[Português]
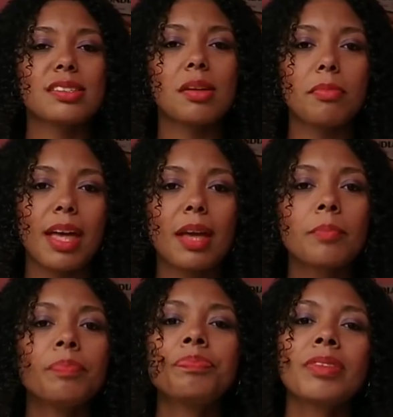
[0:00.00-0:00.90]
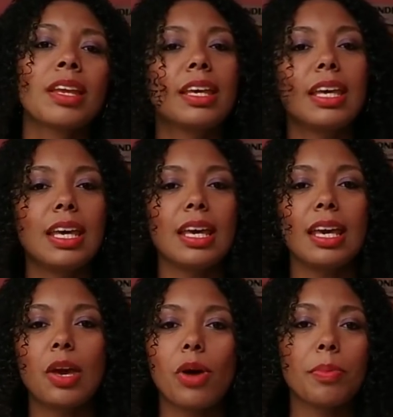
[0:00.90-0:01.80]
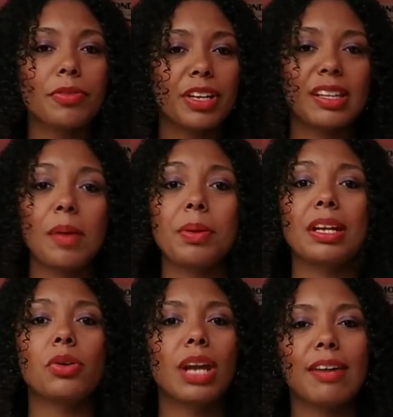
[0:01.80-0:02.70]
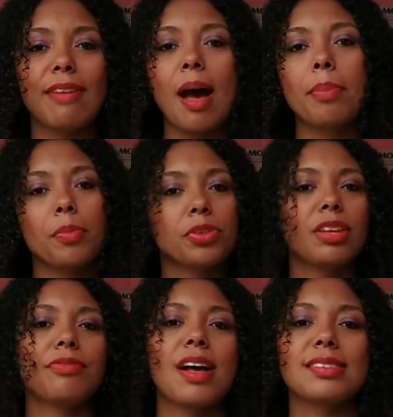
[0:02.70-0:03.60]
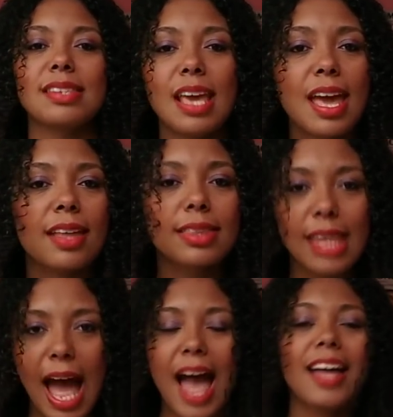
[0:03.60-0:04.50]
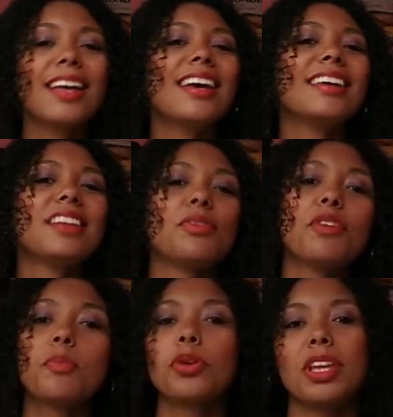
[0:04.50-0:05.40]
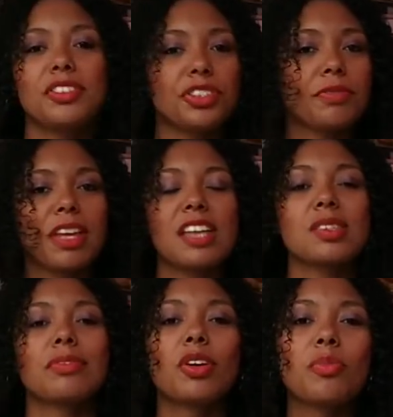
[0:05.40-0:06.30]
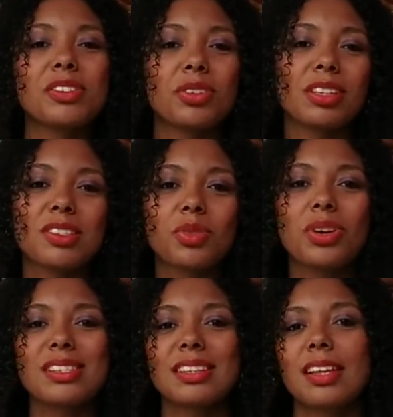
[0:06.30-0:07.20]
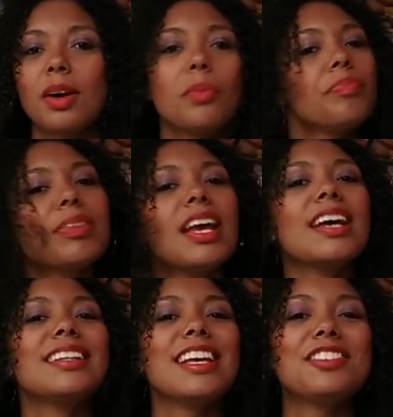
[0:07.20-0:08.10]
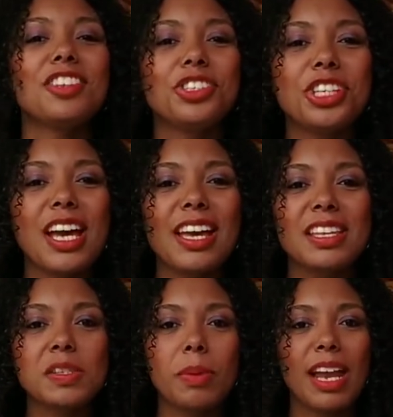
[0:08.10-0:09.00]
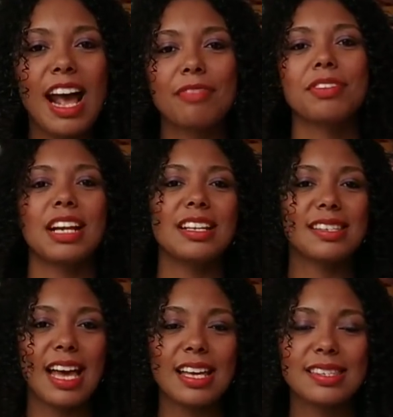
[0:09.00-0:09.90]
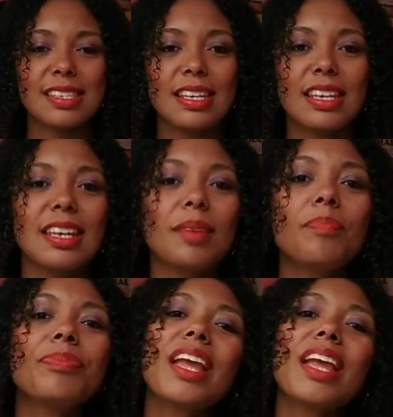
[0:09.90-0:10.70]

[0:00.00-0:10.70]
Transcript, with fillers: também que eu aproveitei para não gravar, para poder fazer, tá? Então foi por isso, tive que resolver algumas outras coisas, então decidi aí esperar finalizar esse